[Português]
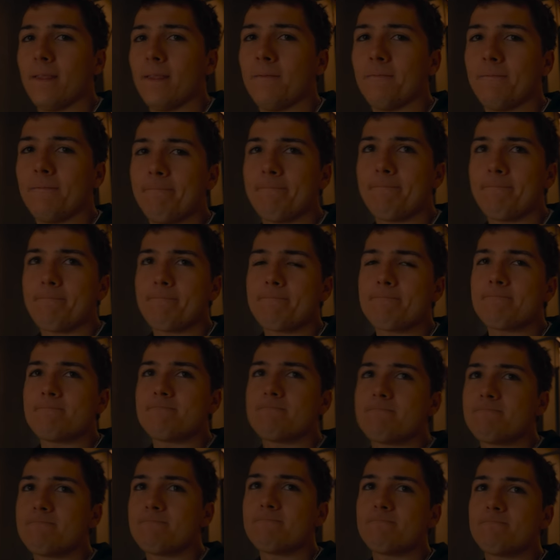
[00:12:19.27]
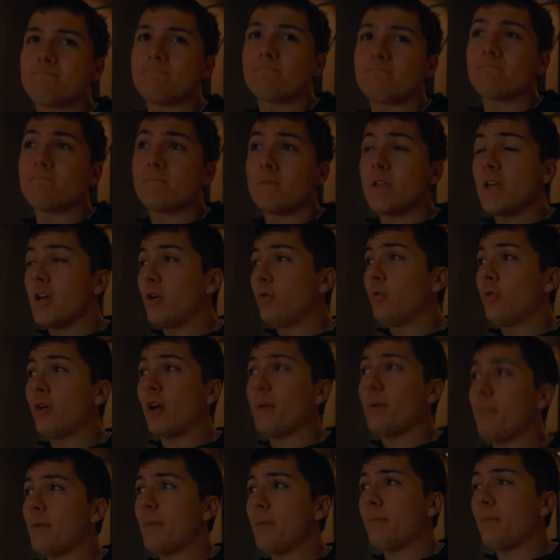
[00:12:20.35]
Esse aqui você nunca tomou? Eu nunca,
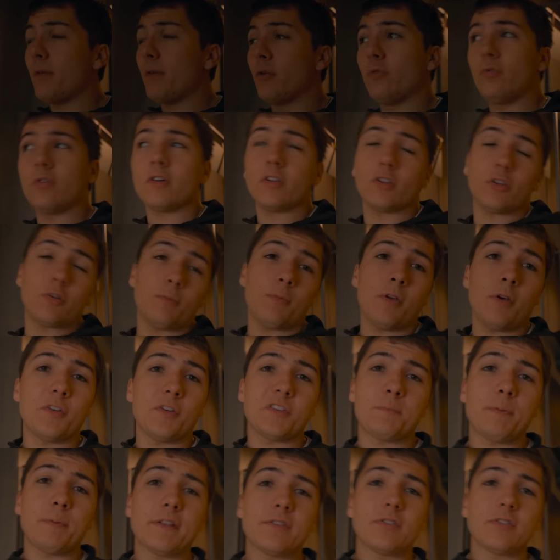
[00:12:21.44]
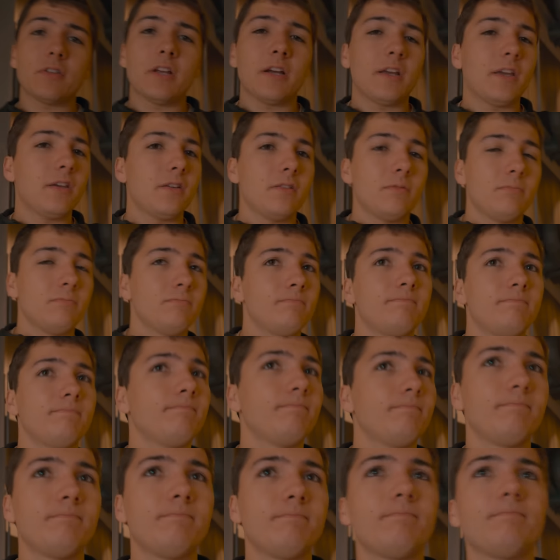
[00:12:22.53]
eu nunca tomei o expresso daqui.
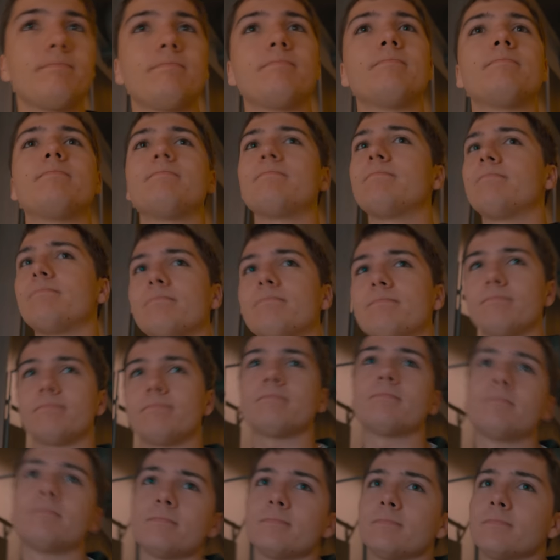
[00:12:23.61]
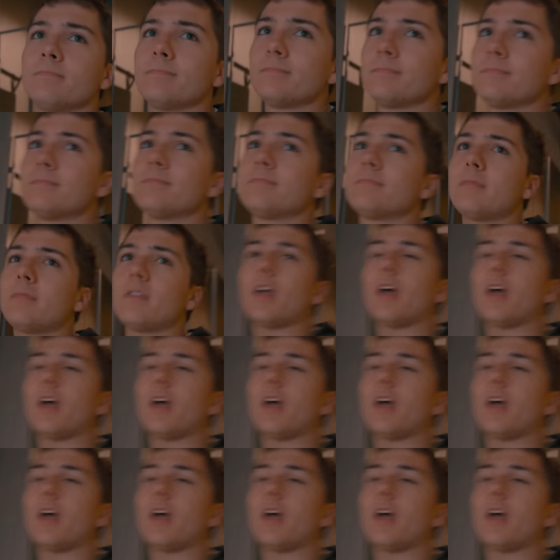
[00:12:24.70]
Vamos provar então. É.